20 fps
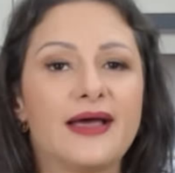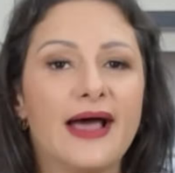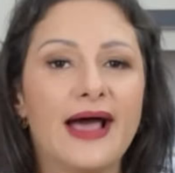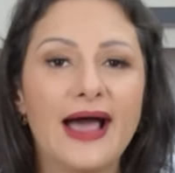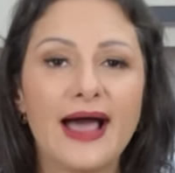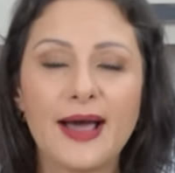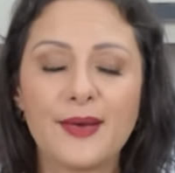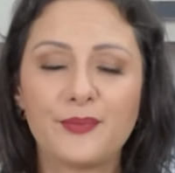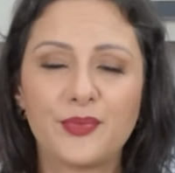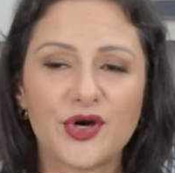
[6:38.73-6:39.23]

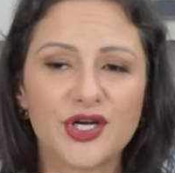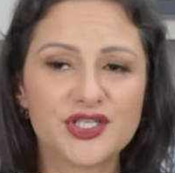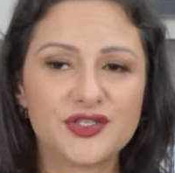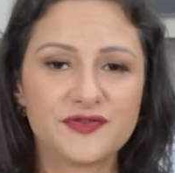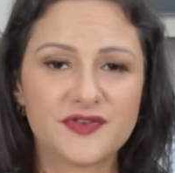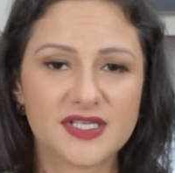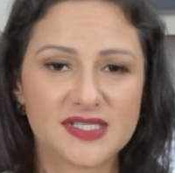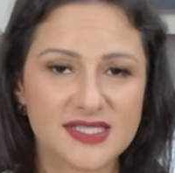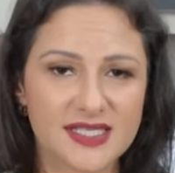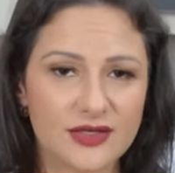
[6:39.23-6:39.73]
Ah, pode
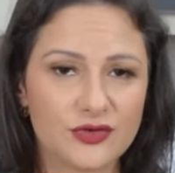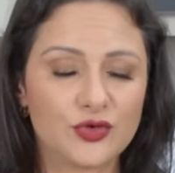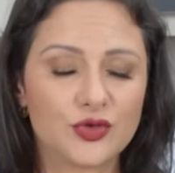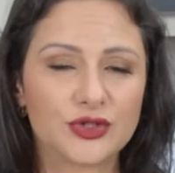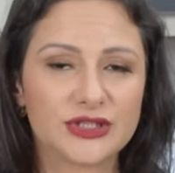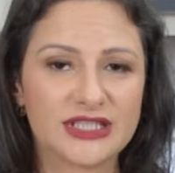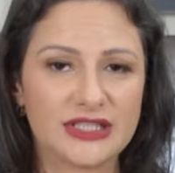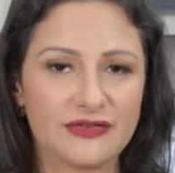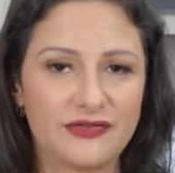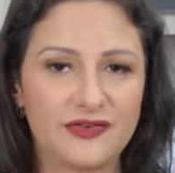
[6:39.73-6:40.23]
fazer com
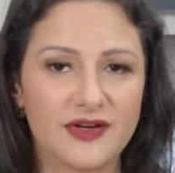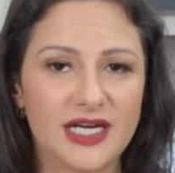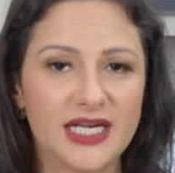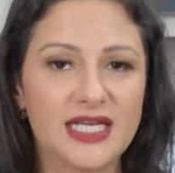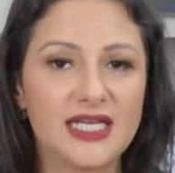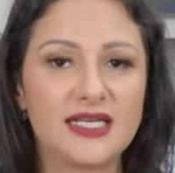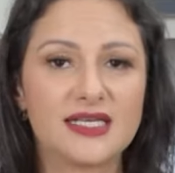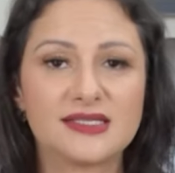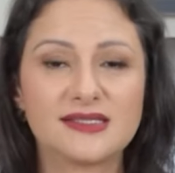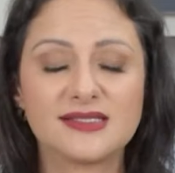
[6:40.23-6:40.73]
outra
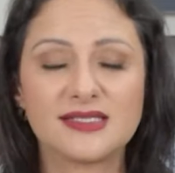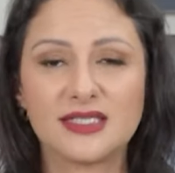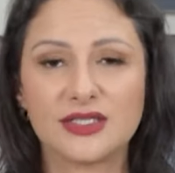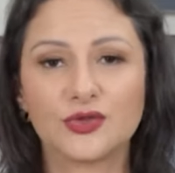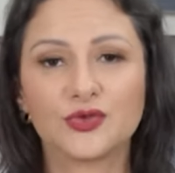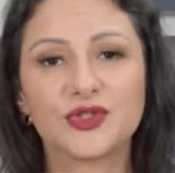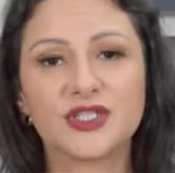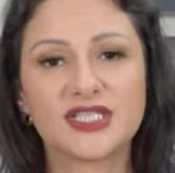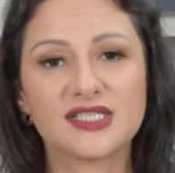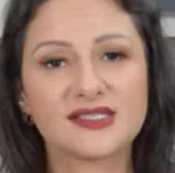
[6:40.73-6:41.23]
farinha? Sim,
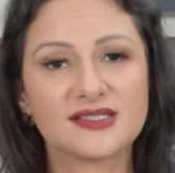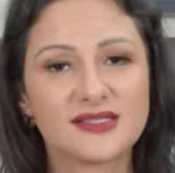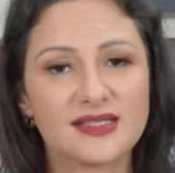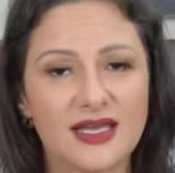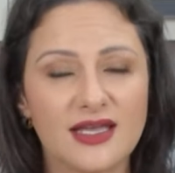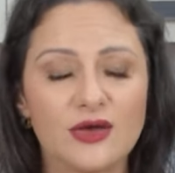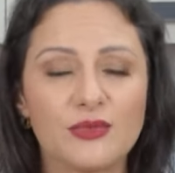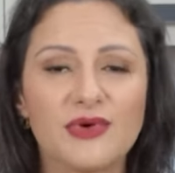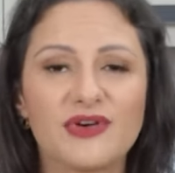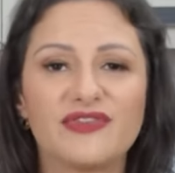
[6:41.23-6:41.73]
eu
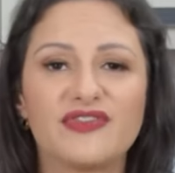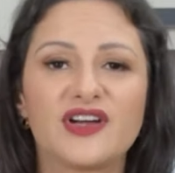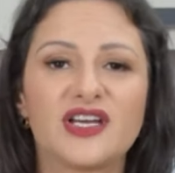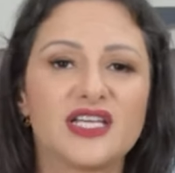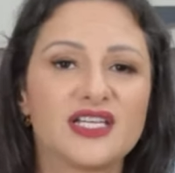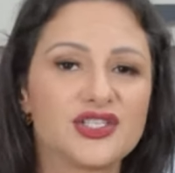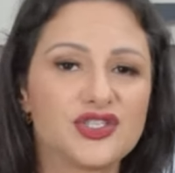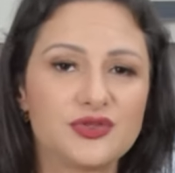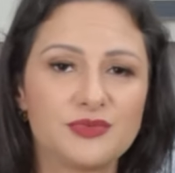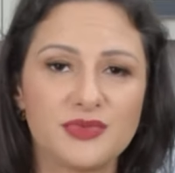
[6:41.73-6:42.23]
testei uma
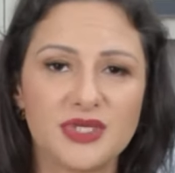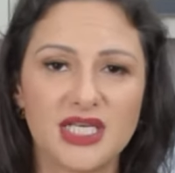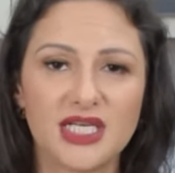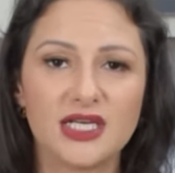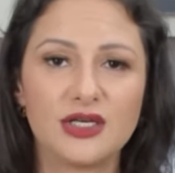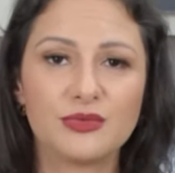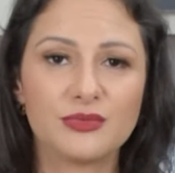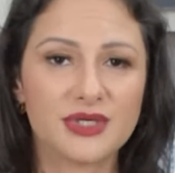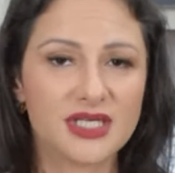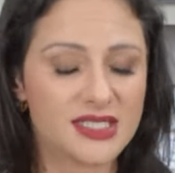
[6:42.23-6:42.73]
farinha de
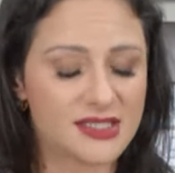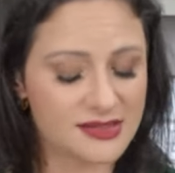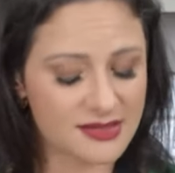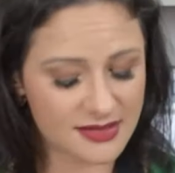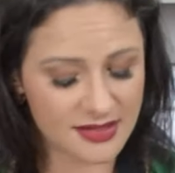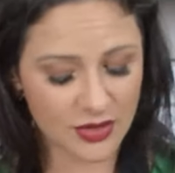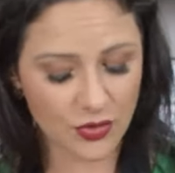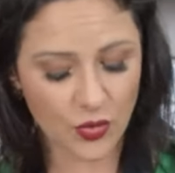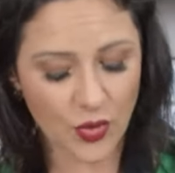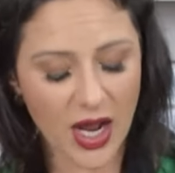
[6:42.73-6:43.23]
milho,
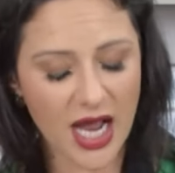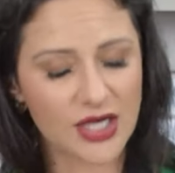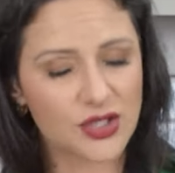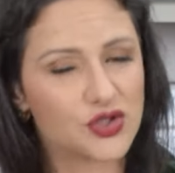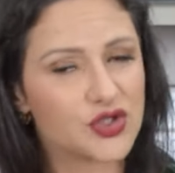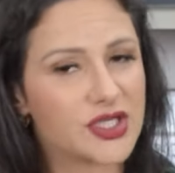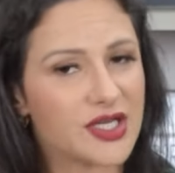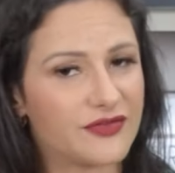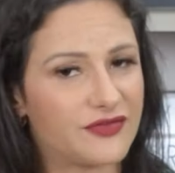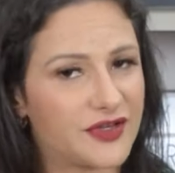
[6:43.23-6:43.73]
mas eu
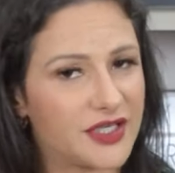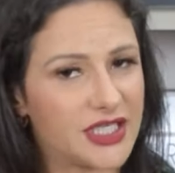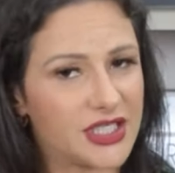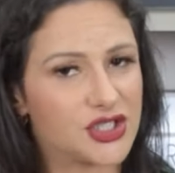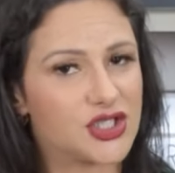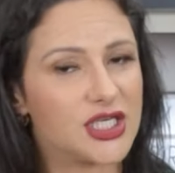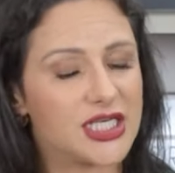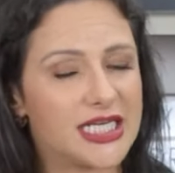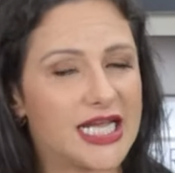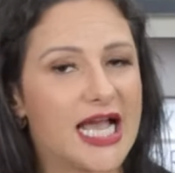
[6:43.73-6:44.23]
acho que a farinha
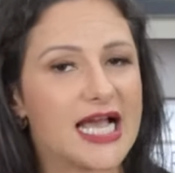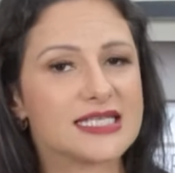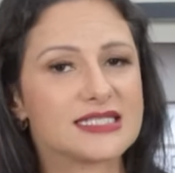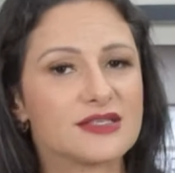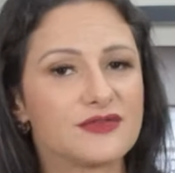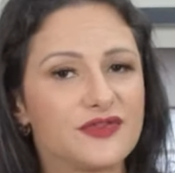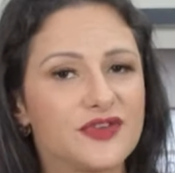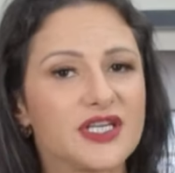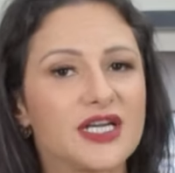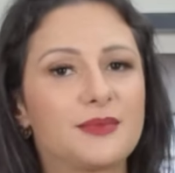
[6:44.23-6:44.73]
de
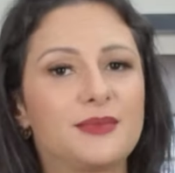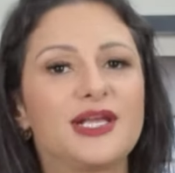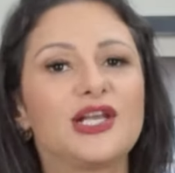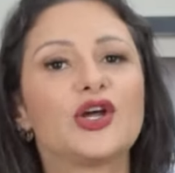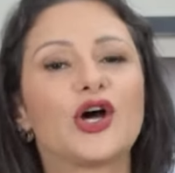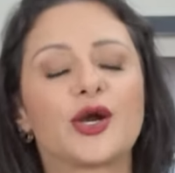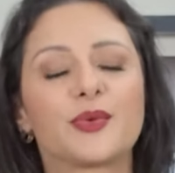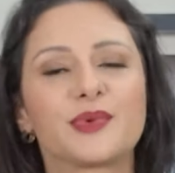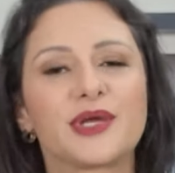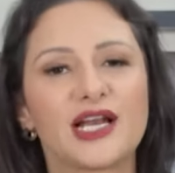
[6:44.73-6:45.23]
linhaça fica
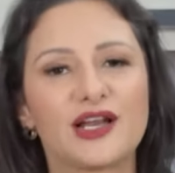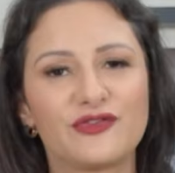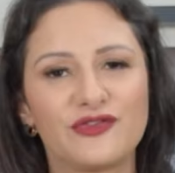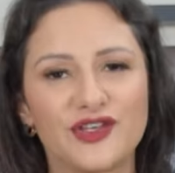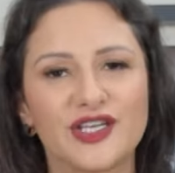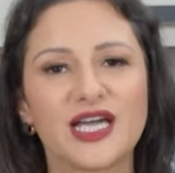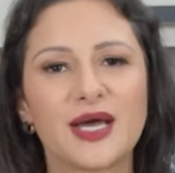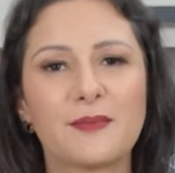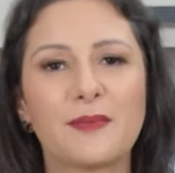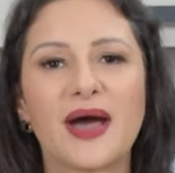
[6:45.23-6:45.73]
melhor, porque ela
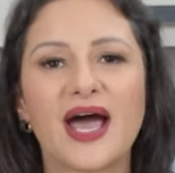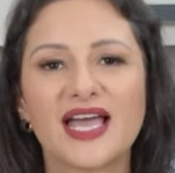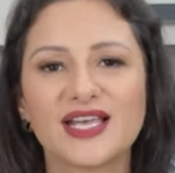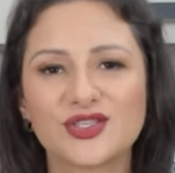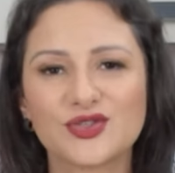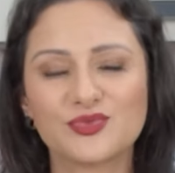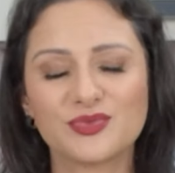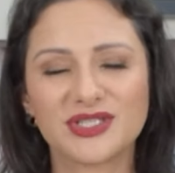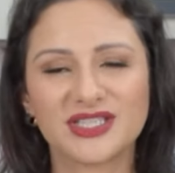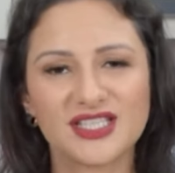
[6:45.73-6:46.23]
fica
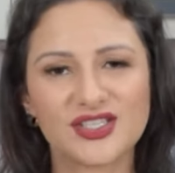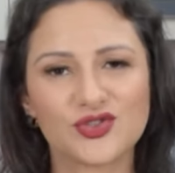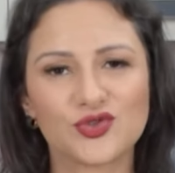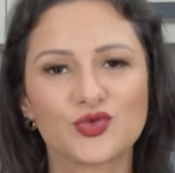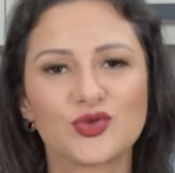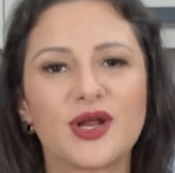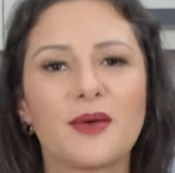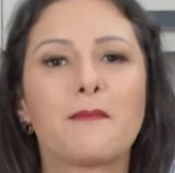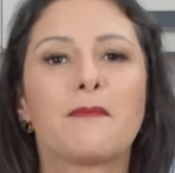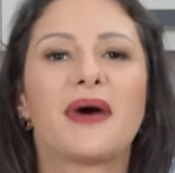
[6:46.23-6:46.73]
mais com uma
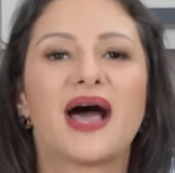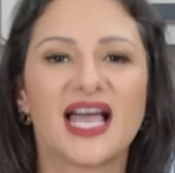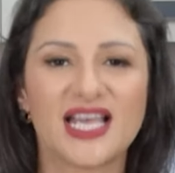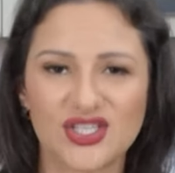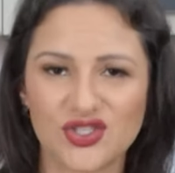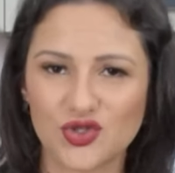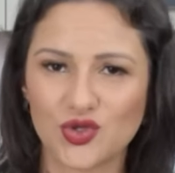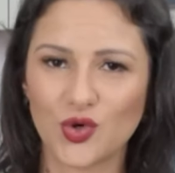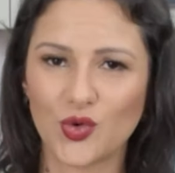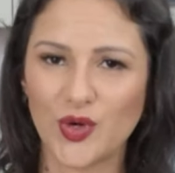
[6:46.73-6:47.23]
textura
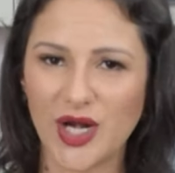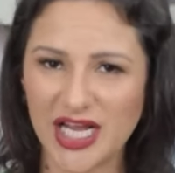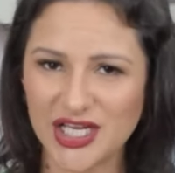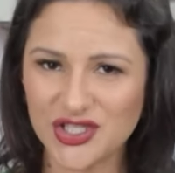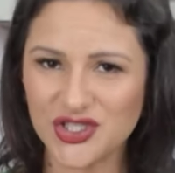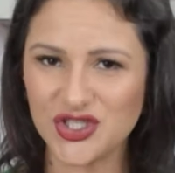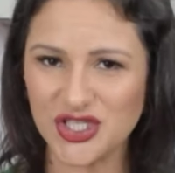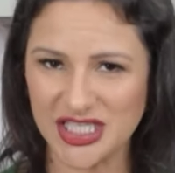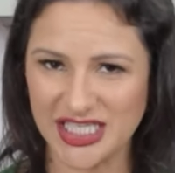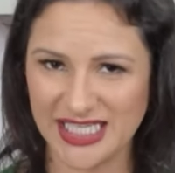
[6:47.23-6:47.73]
mais
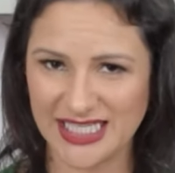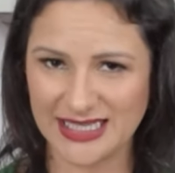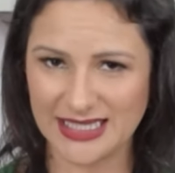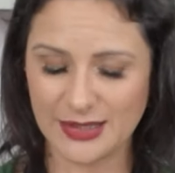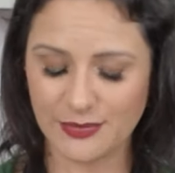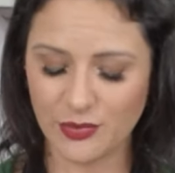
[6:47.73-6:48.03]
douradinha, tá